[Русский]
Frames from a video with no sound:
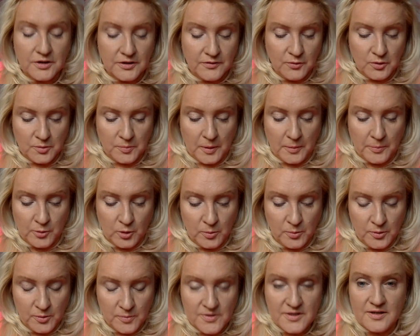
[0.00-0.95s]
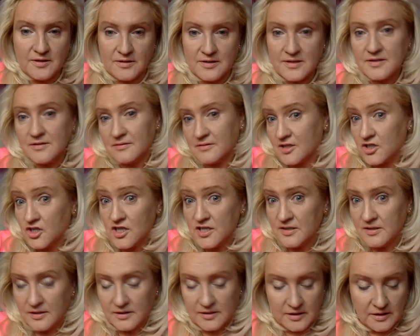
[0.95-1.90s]
Вот, попробуем делать
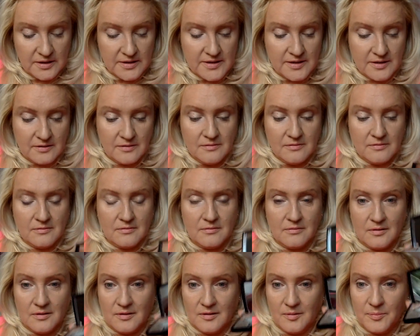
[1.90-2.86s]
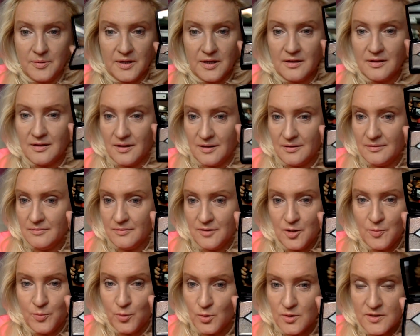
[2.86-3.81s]
торжественное открытие. А, берегла,
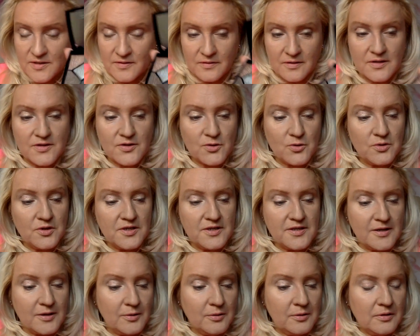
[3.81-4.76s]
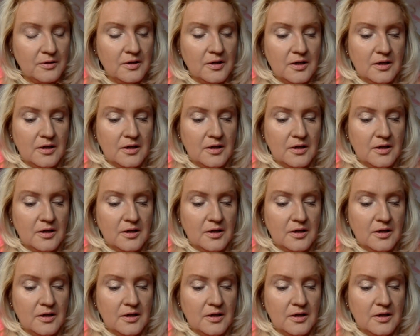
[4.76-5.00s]
не пользовалась всю неделю.